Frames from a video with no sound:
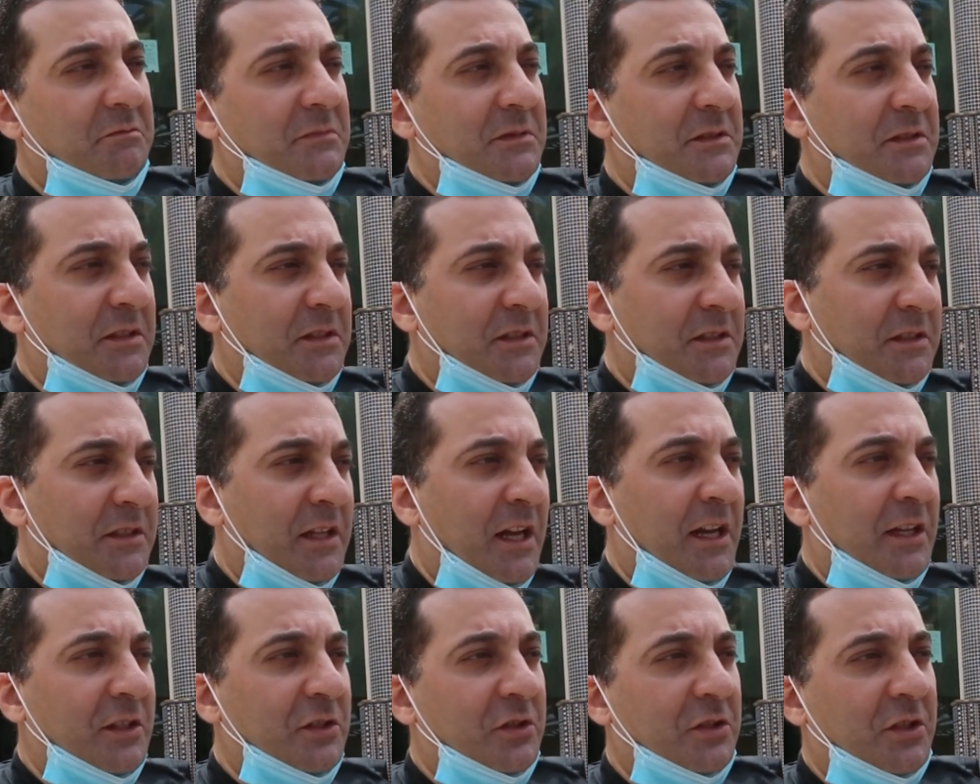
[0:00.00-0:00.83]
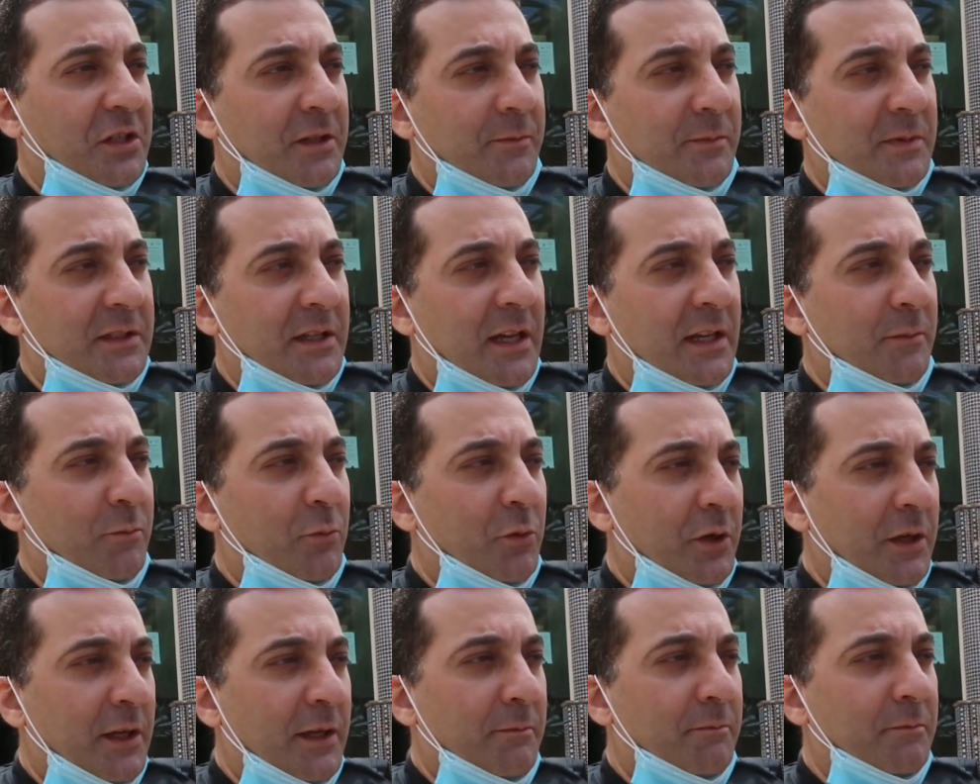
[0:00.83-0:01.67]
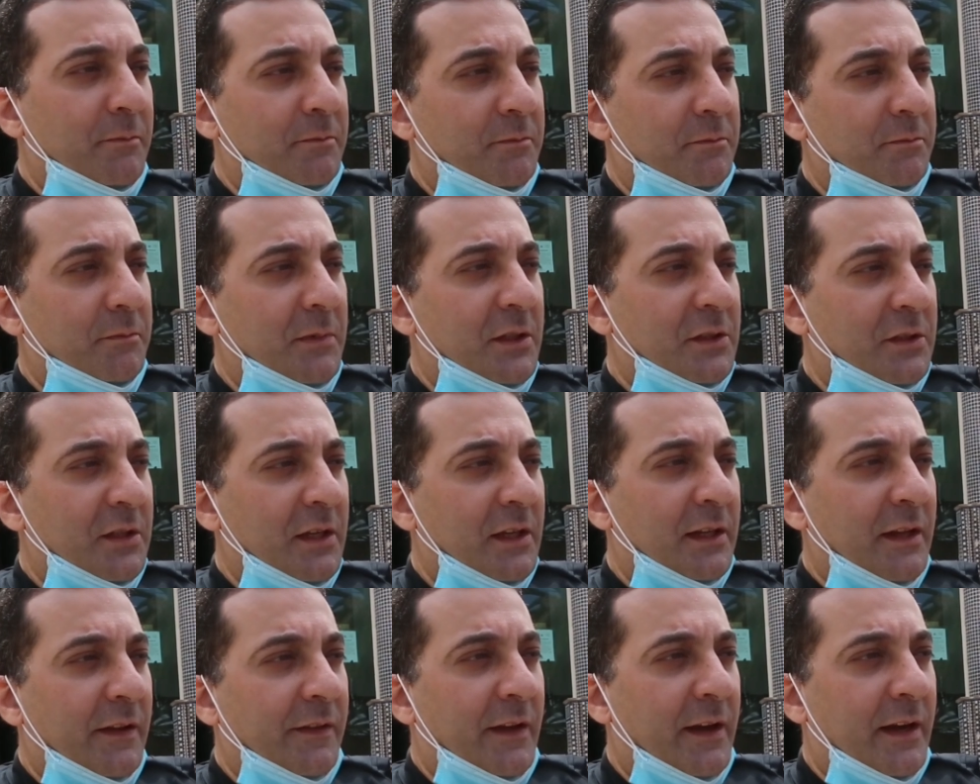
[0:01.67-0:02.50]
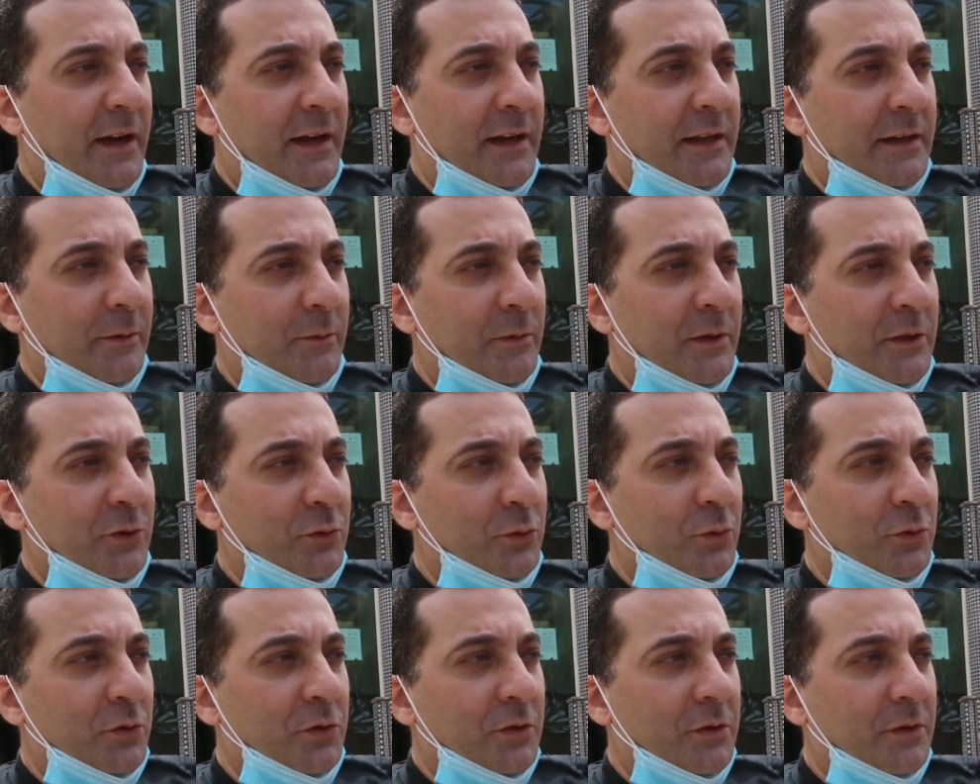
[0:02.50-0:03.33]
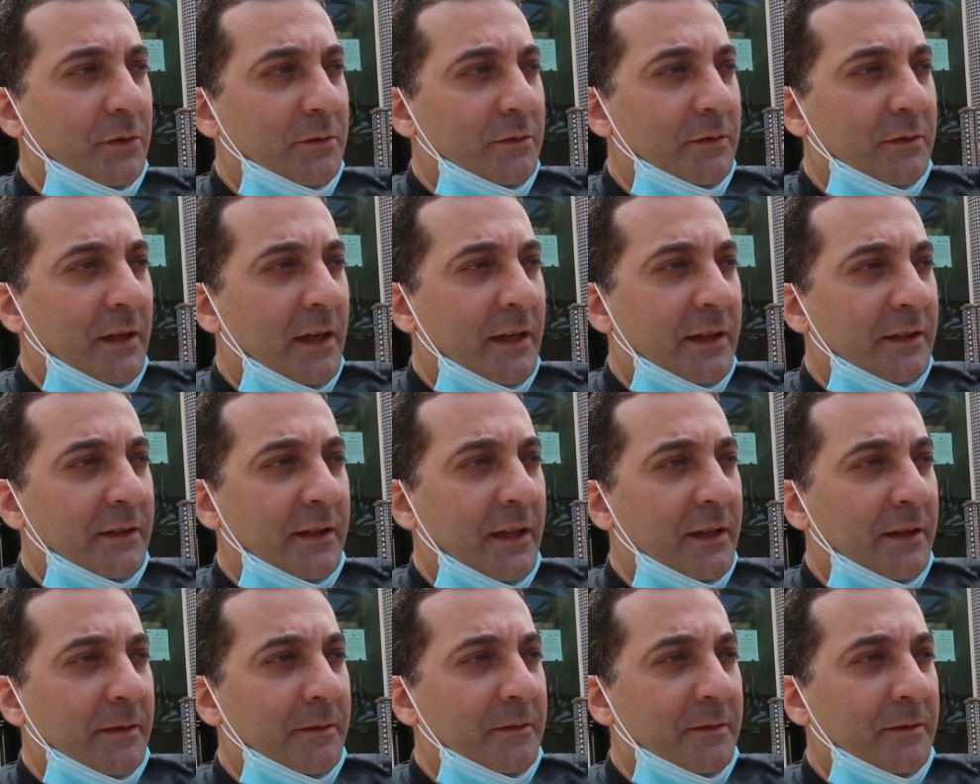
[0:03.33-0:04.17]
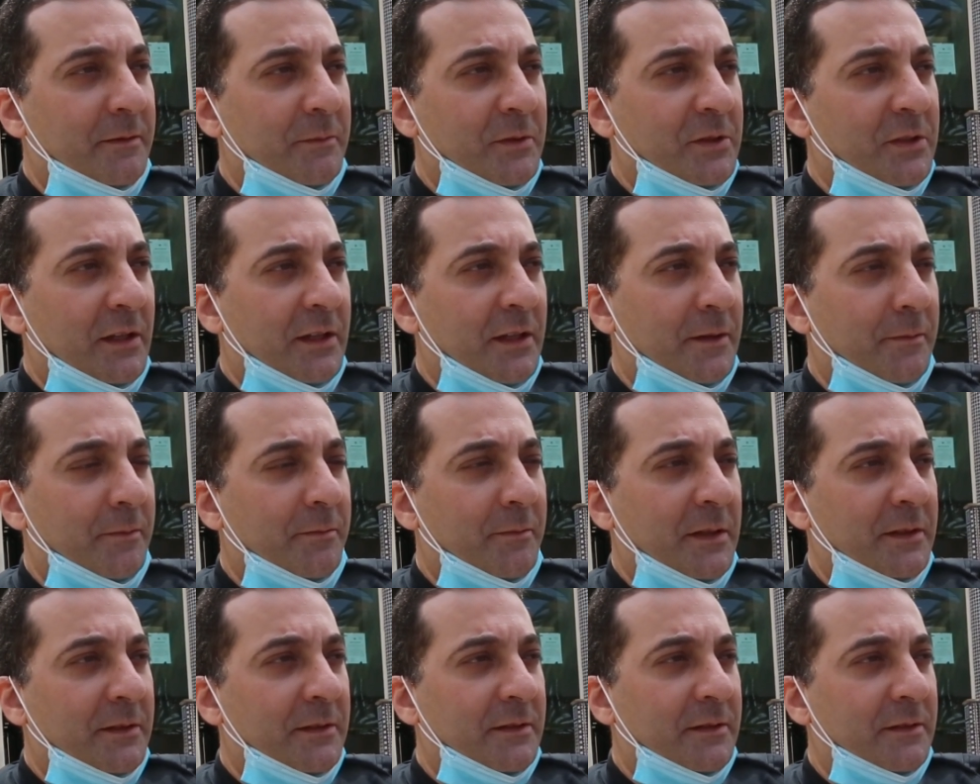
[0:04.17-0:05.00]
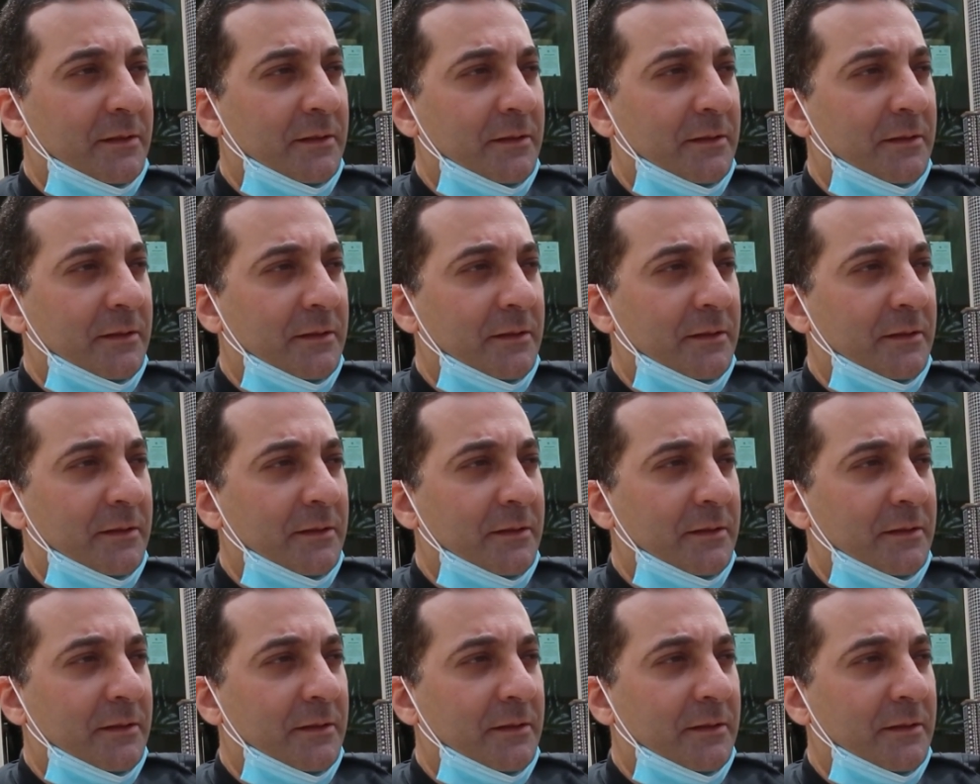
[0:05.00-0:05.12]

16 5 المهم ماشي على نهار ولا جوج نهار نهار ماشي على ما